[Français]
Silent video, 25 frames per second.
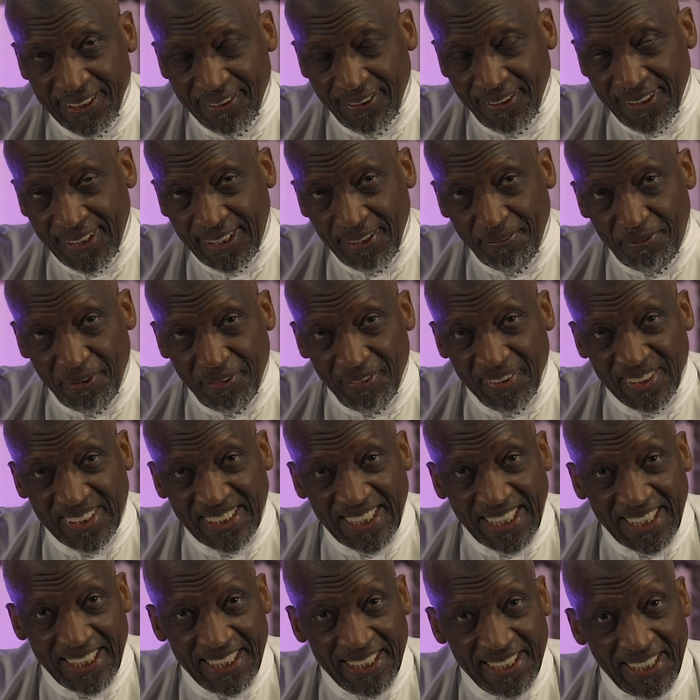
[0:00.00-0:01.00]
Celui qui est privé
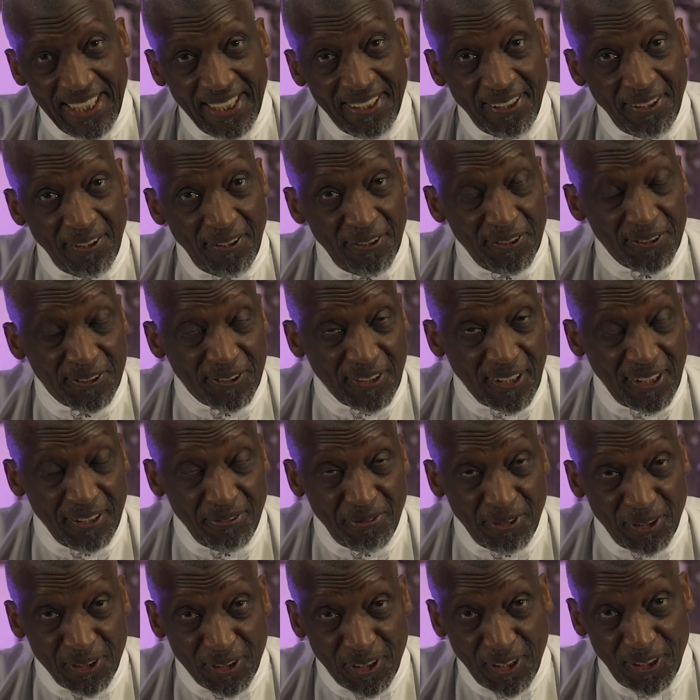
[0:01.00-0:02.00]
de sa guidée, nul ne saura
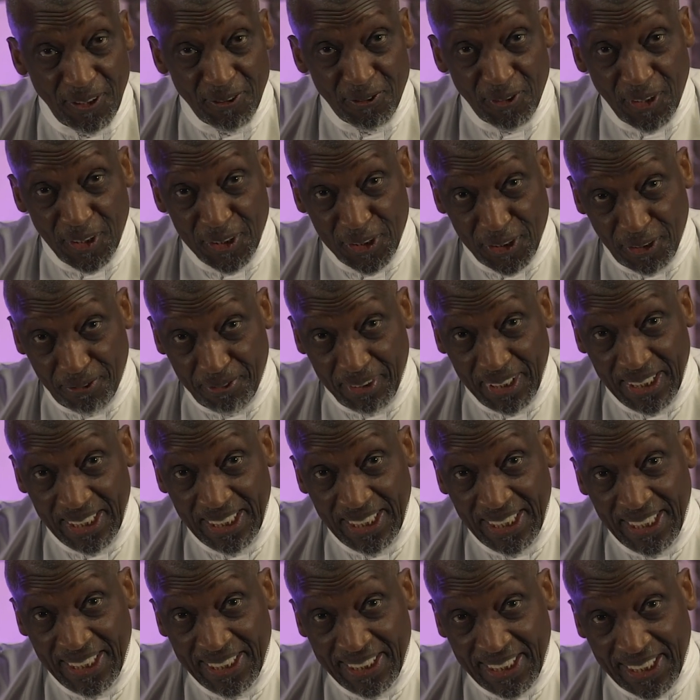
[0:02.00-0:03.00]
lui montrer le droit
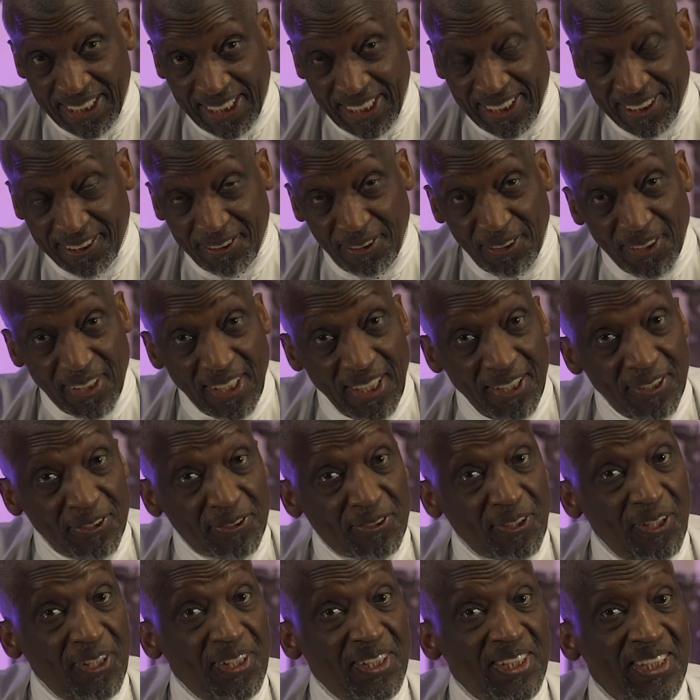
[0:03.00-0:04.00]
chemin. J'atteste donc
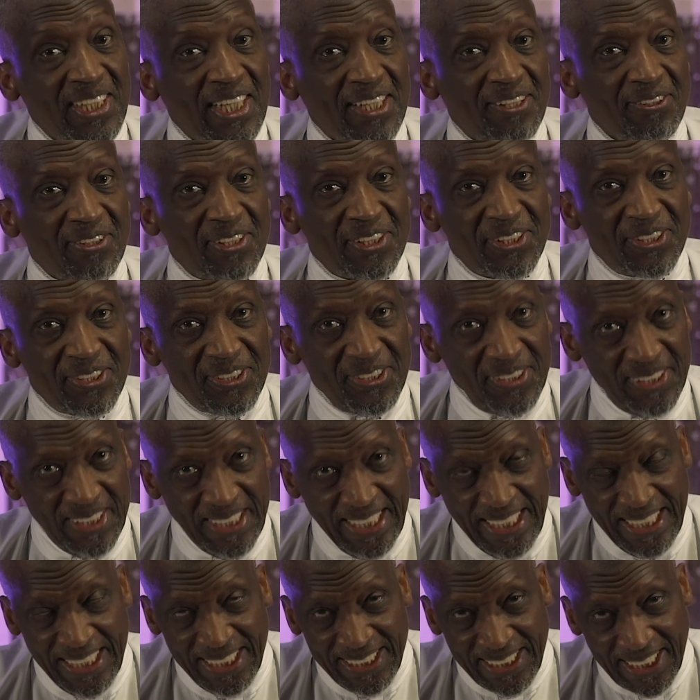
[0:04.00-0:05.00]
le seul digne
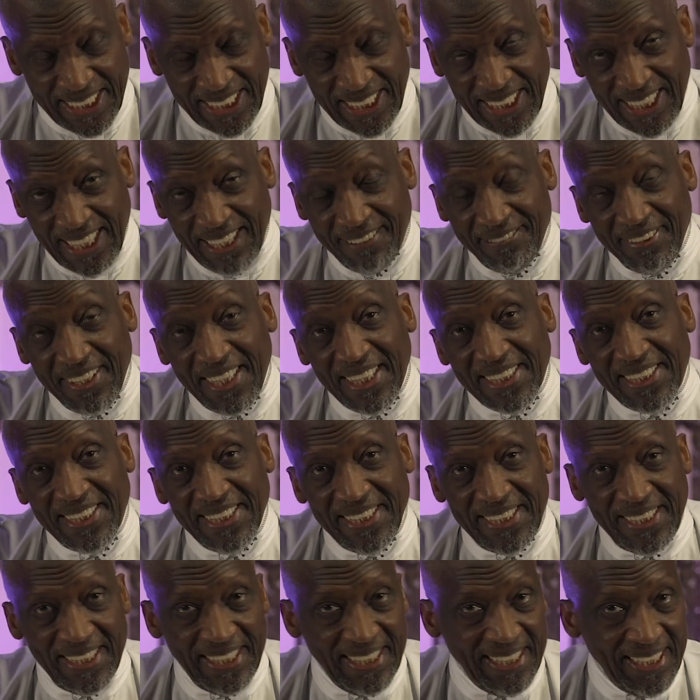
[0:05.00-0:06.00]
d'adoration, j'atteste la
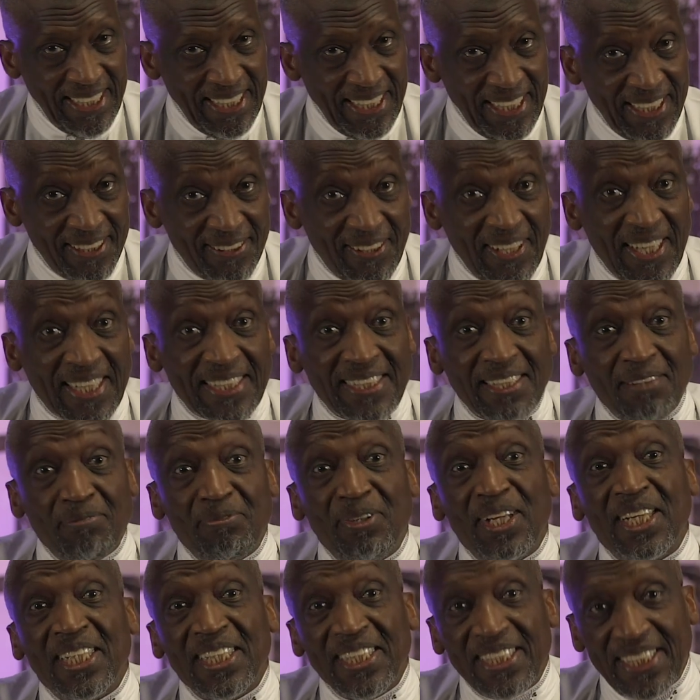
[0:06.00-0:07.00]
véracité, de
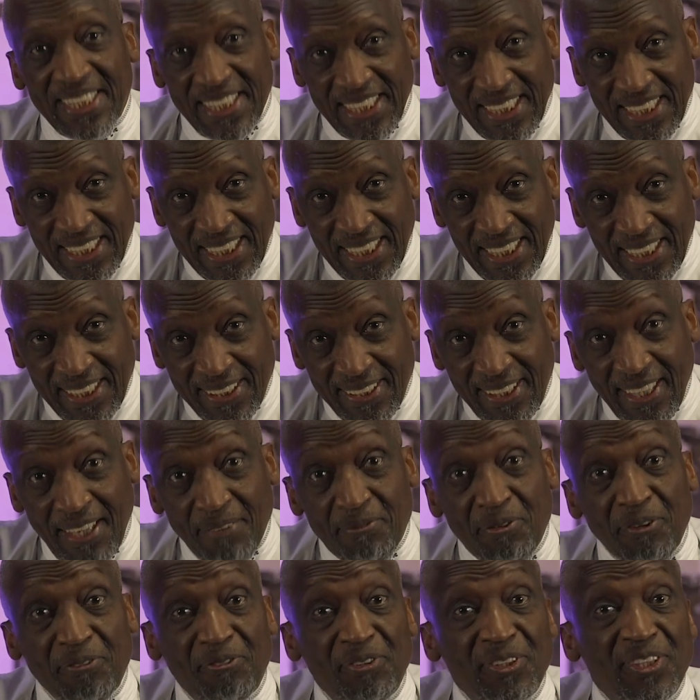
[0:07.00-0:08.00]
l'exemplarité, de
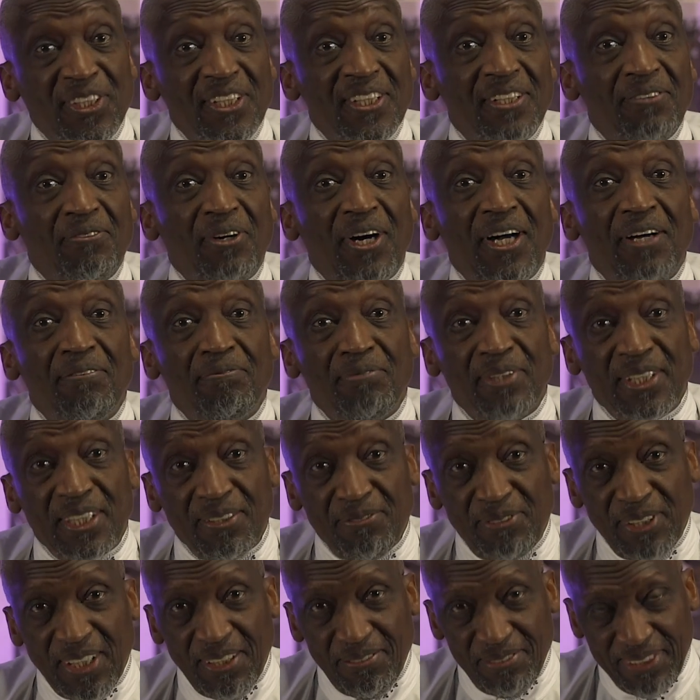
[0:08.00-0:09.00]
la prophétie de
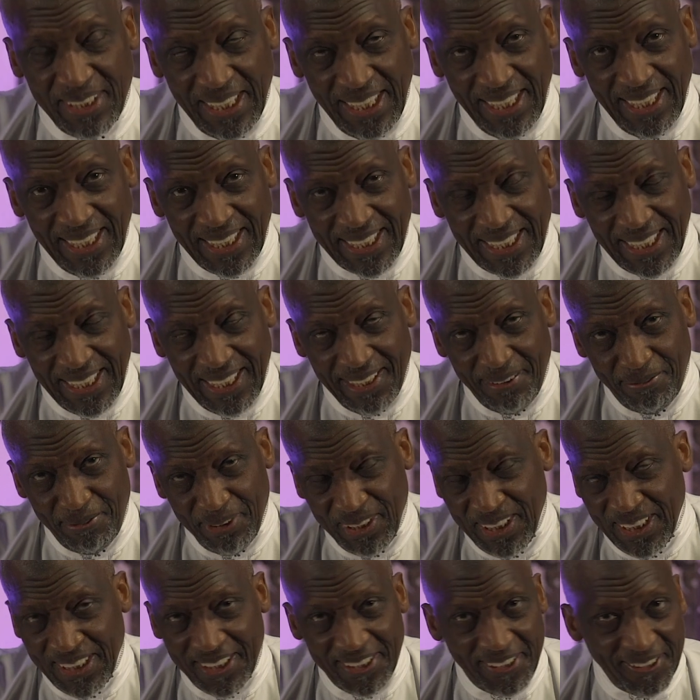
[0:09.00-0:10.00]
Mohammed ibn Abdullah, qu'Allah
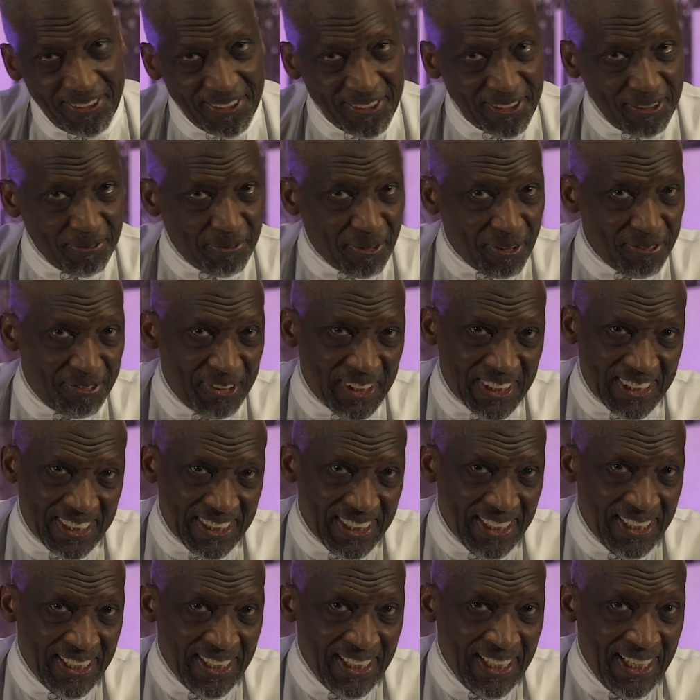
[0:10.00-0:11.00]
bénisse donc ce
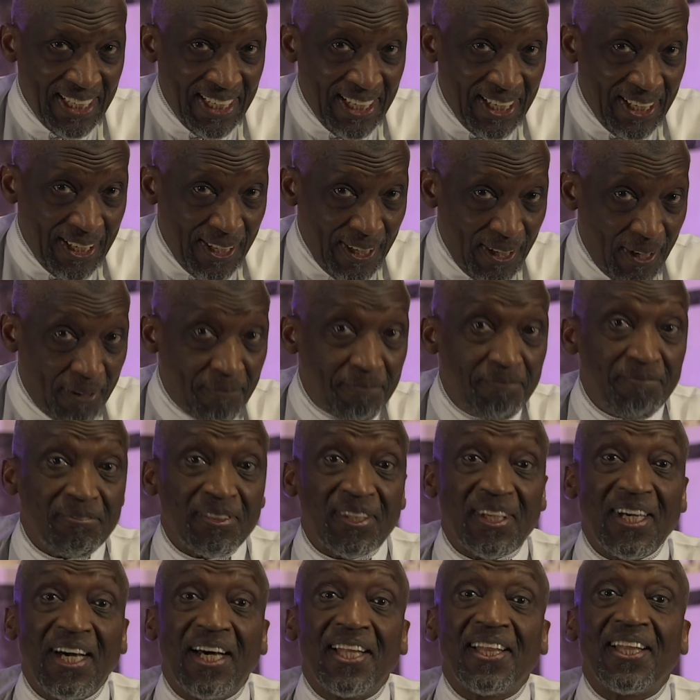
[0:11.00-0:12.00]
prophète,
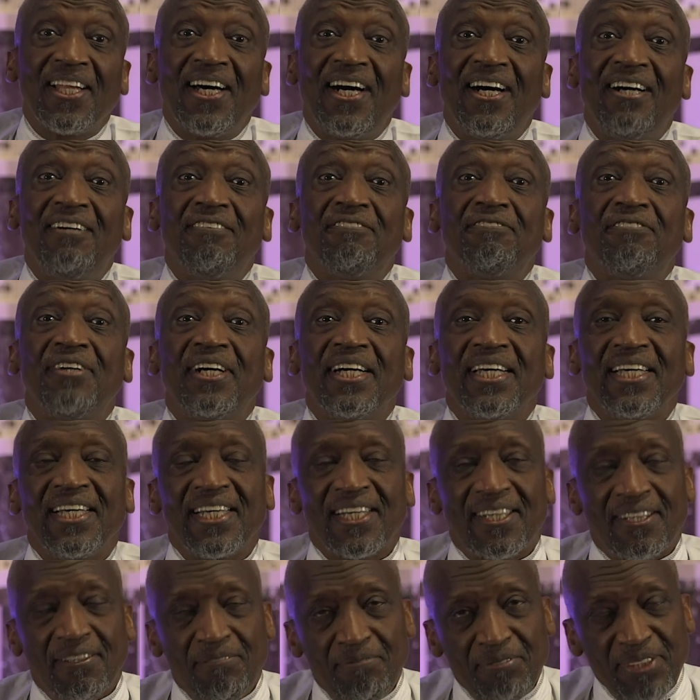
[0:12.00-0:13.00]
l'homme qu'Allah a
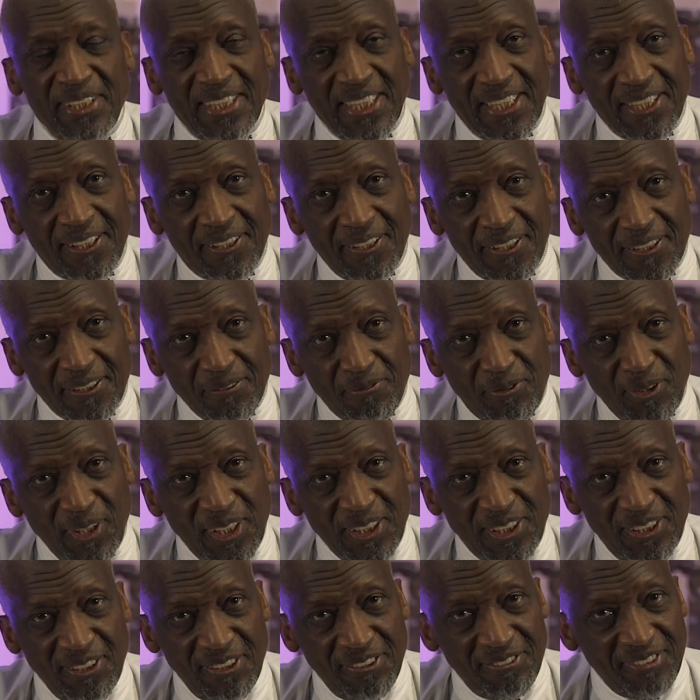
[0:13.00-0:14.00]
envoyé comme miséricorde
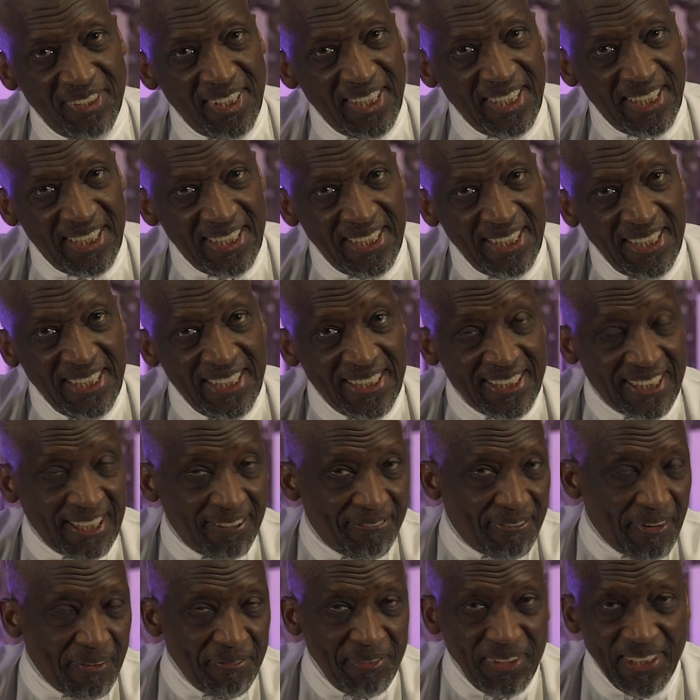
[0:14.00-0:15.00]
pour les univers,
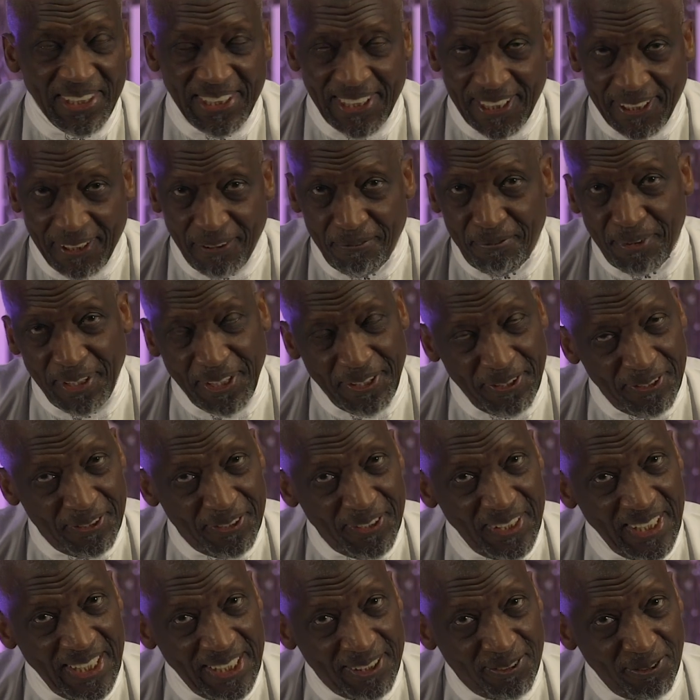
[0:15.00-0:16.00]
sa famille, ses
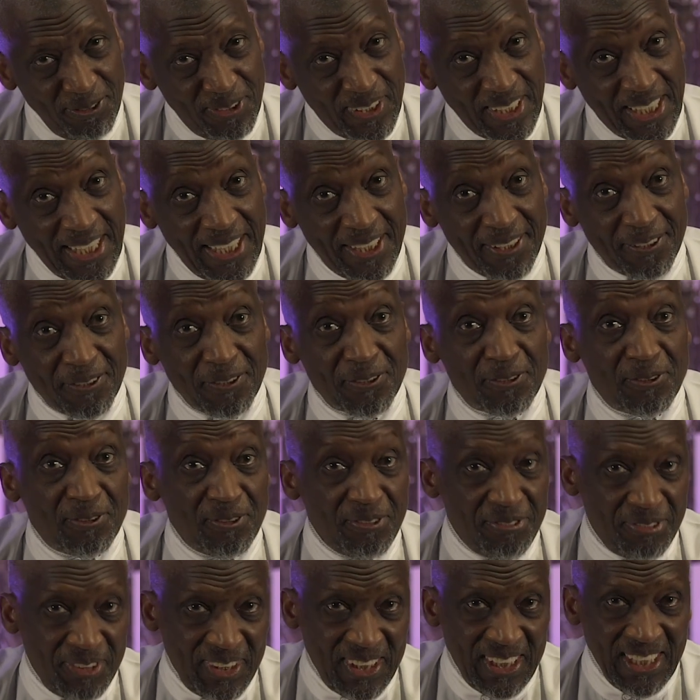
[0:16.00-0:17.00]
compagnons et tous ceux qui les ont
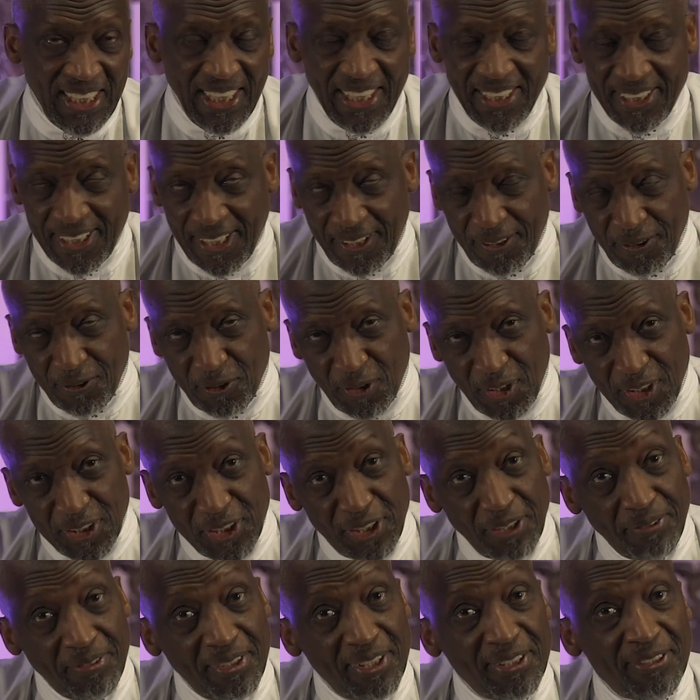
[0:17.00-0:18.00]
suivis dans le
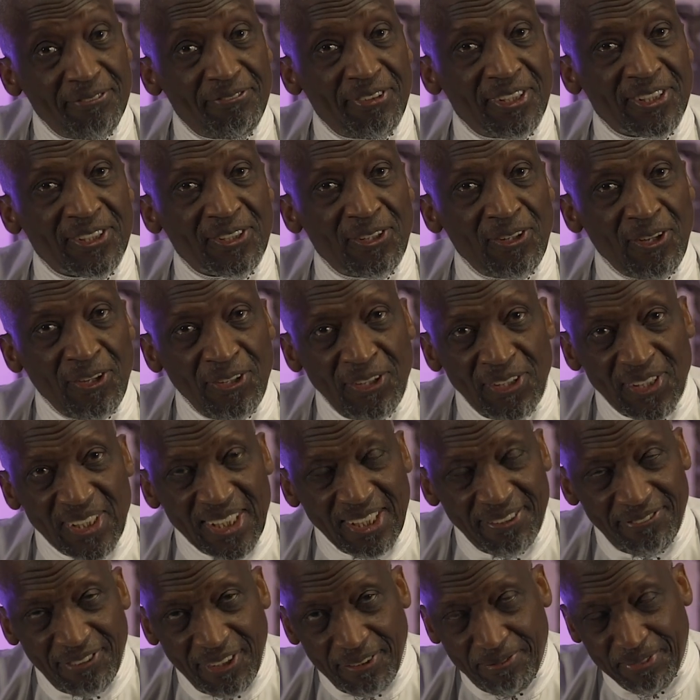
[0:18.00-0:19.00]
droit chemin nous fassent
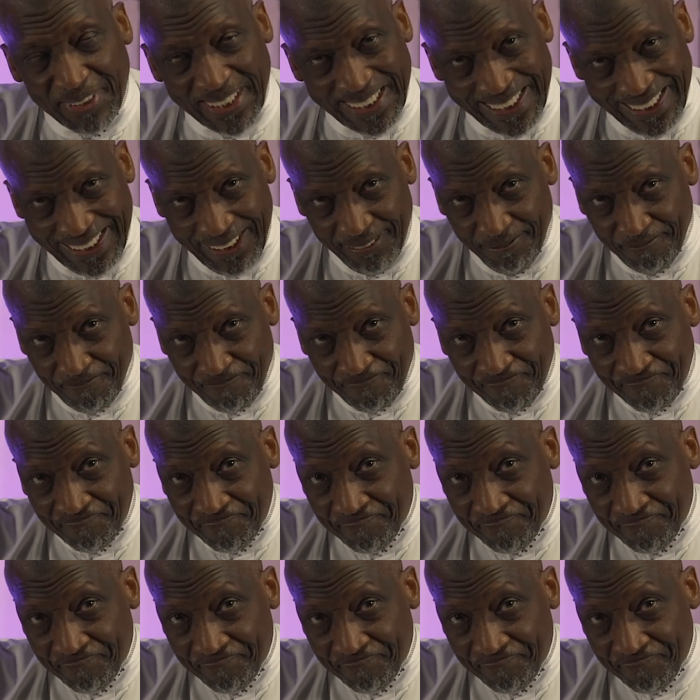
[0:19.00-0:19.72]
l'honneur d'en faire partie.